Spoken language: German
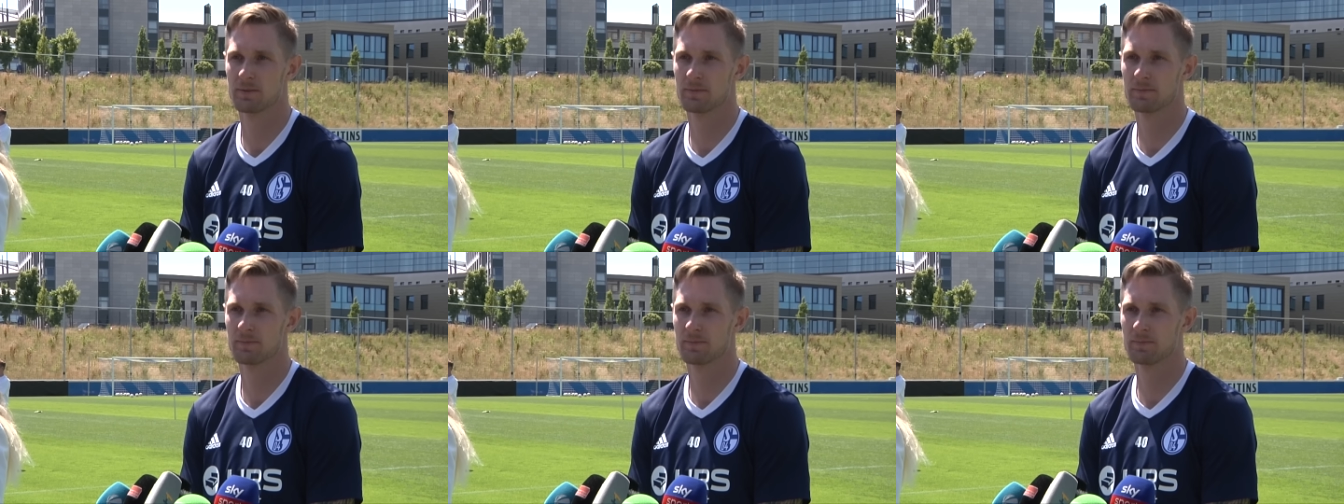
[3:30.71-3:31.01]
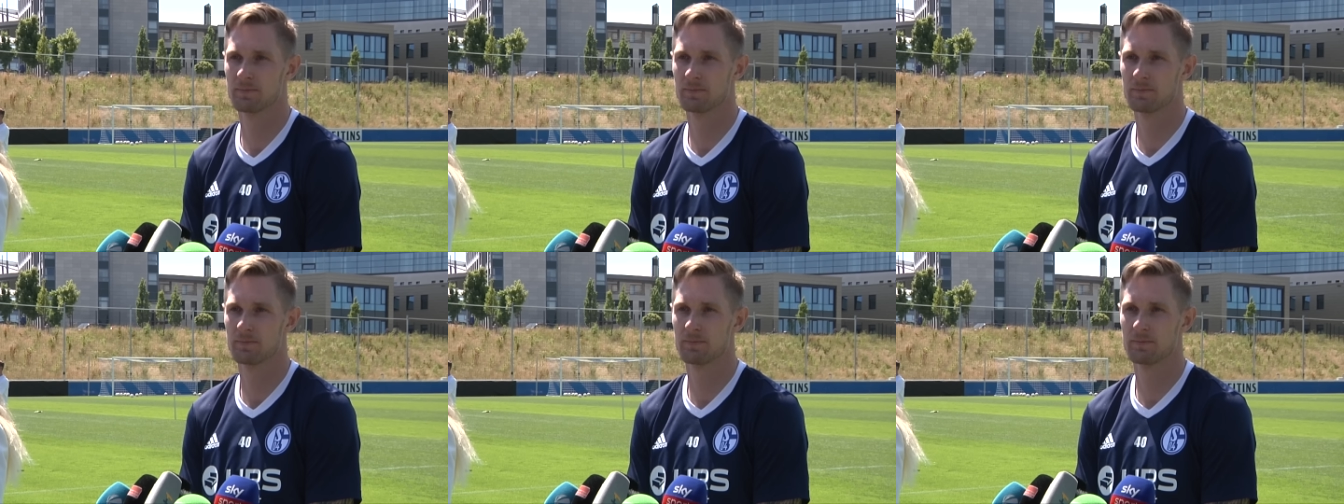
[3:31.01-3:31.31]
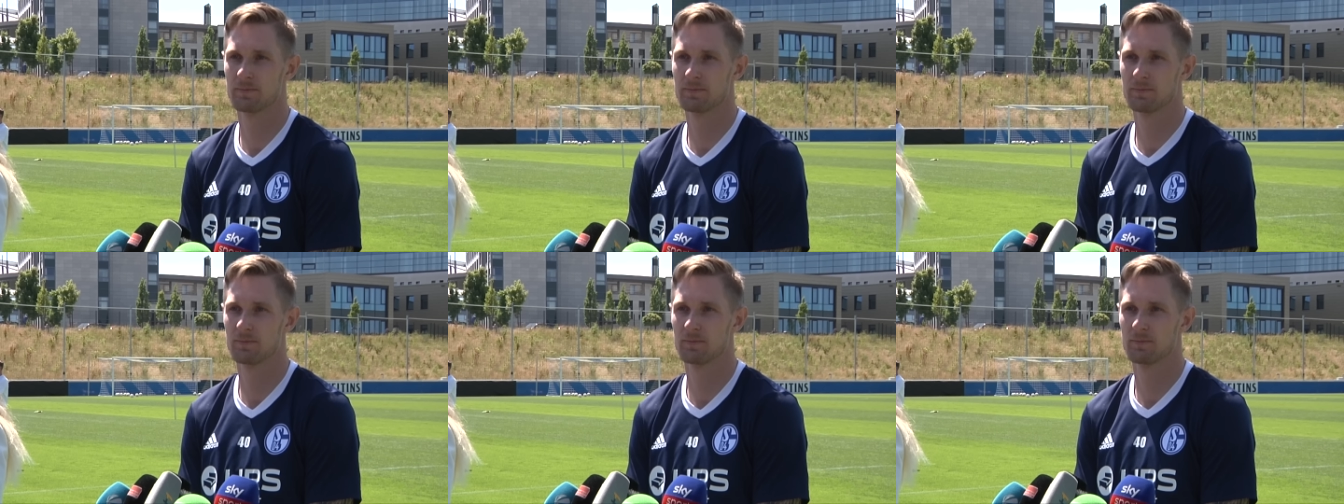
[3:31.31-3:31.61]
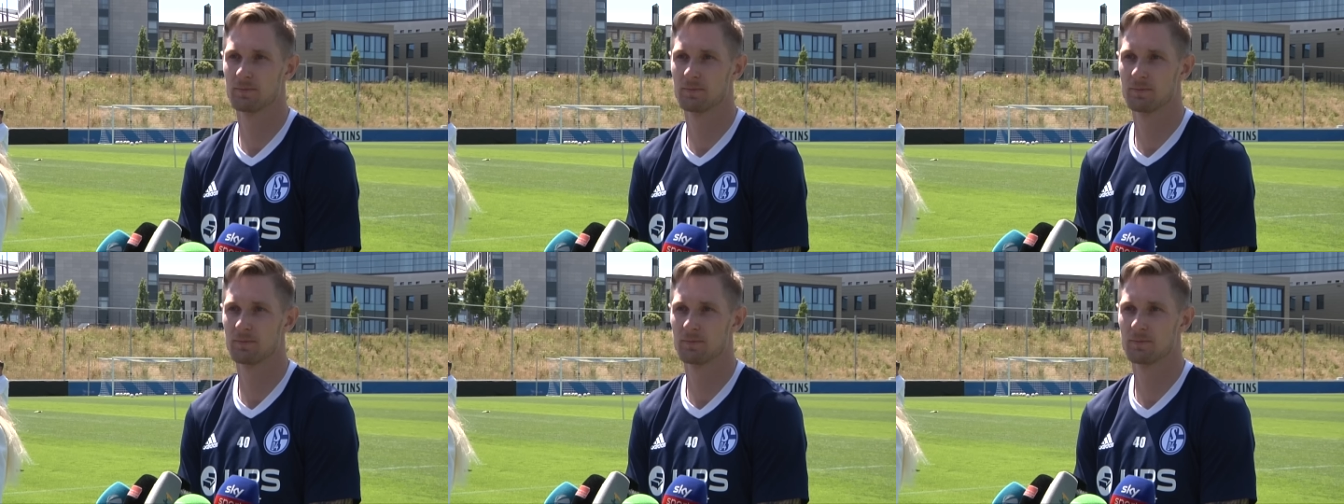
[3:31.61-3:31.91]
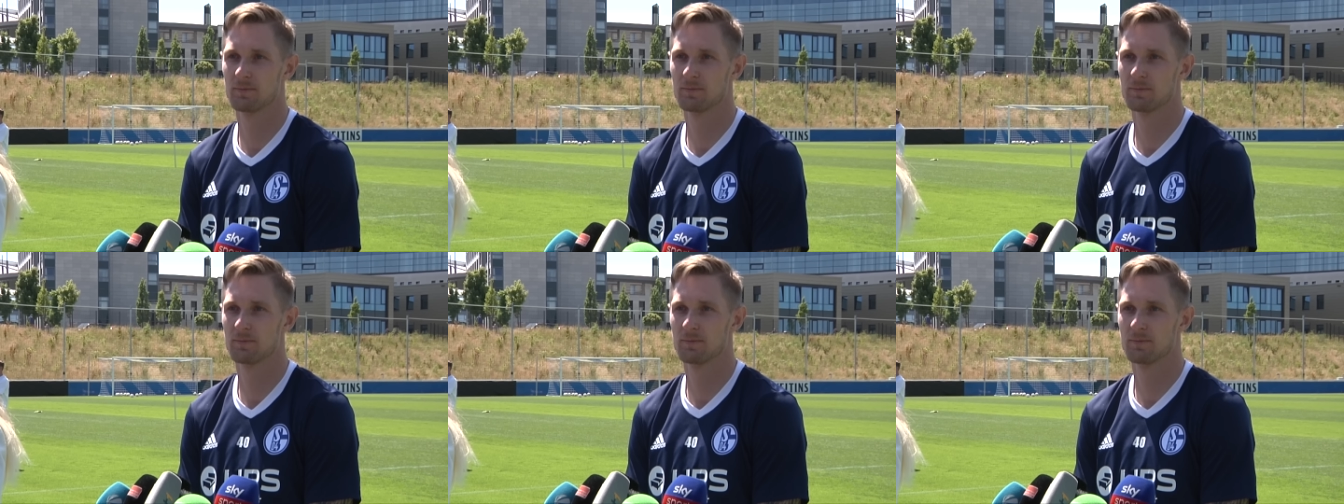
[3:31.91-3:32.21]
Aber kannst du dir vorstellen, also,
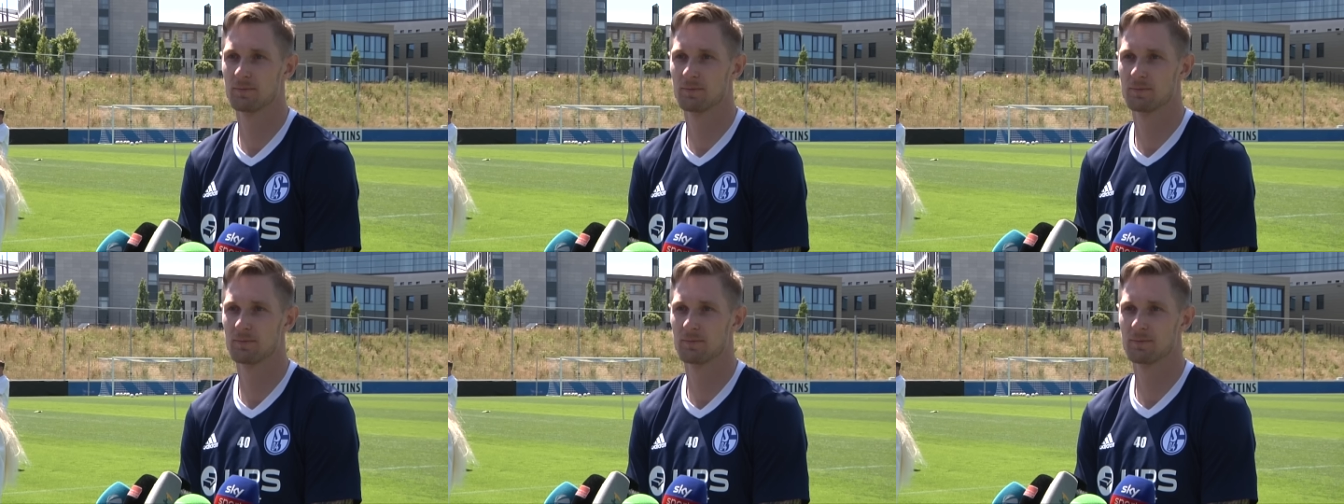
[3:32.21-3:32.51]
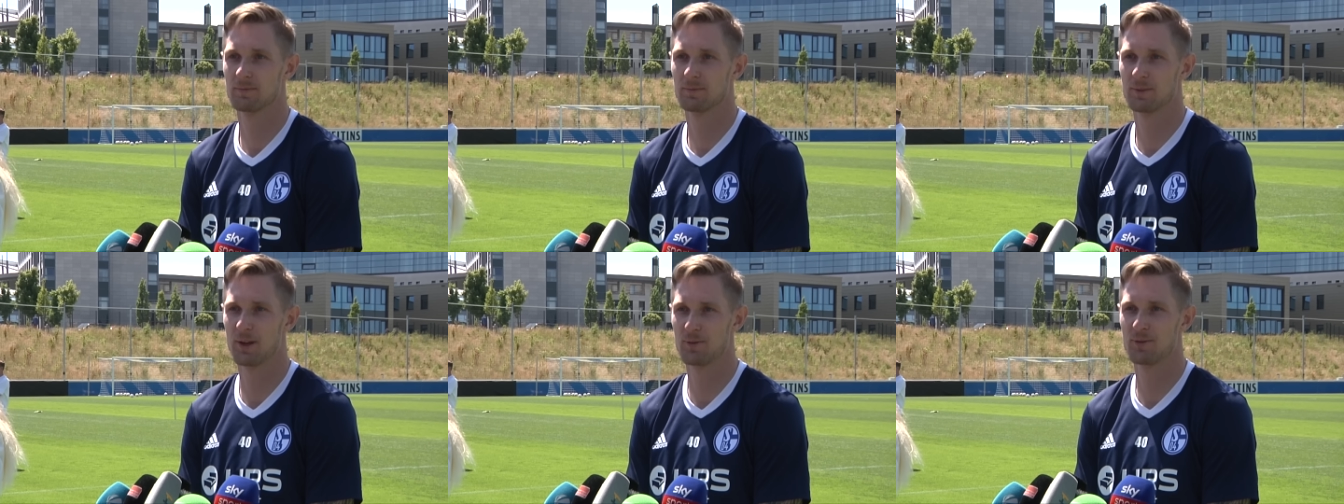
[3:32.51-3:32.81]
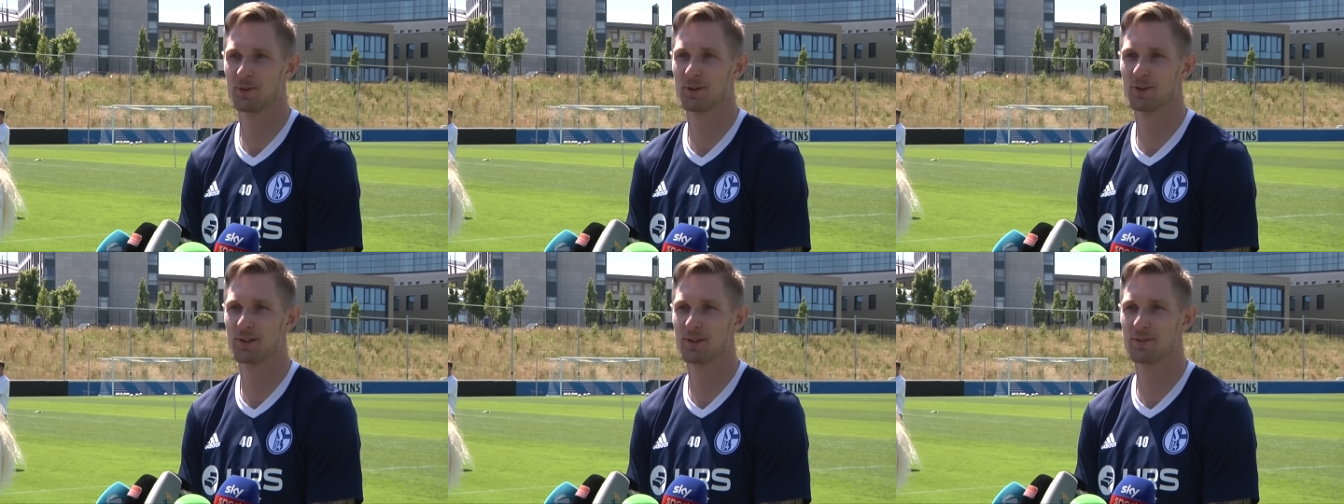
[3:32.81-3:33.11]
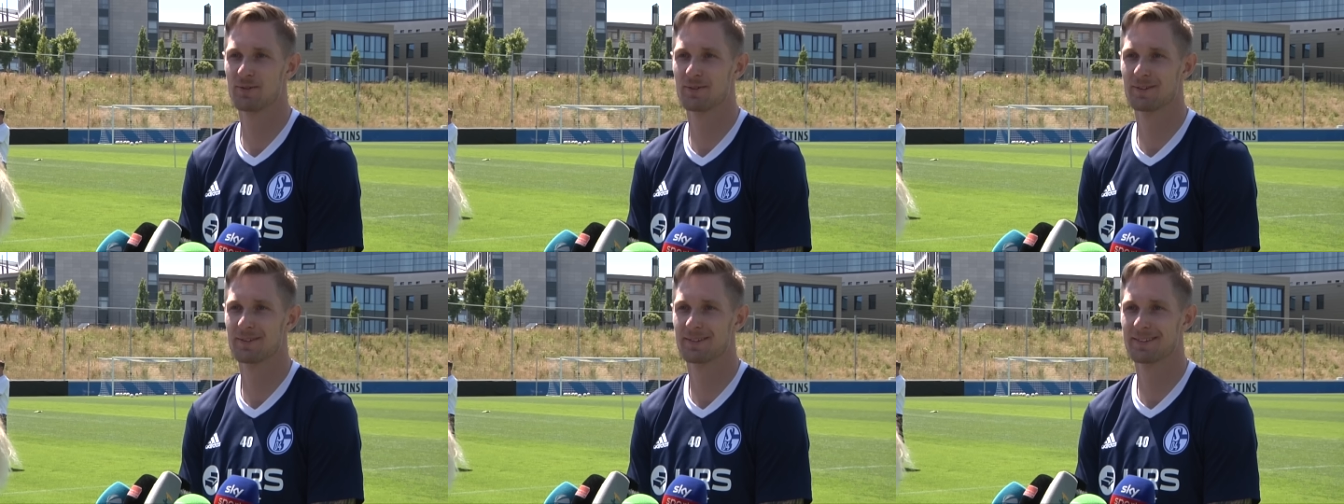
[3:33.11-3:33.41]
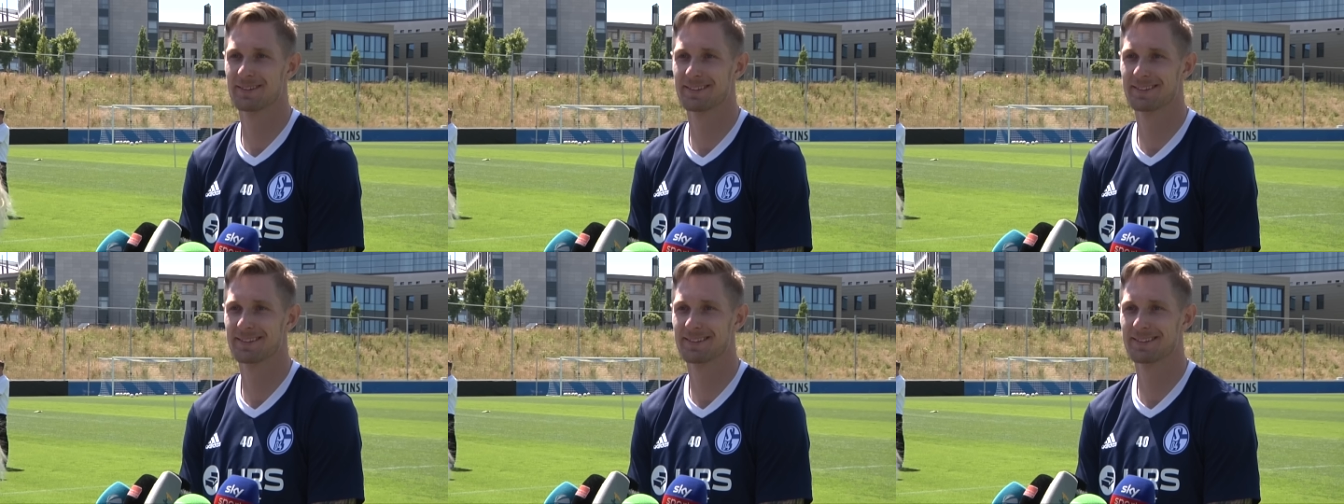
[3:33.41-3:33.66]
Definitiv. Vorstellen?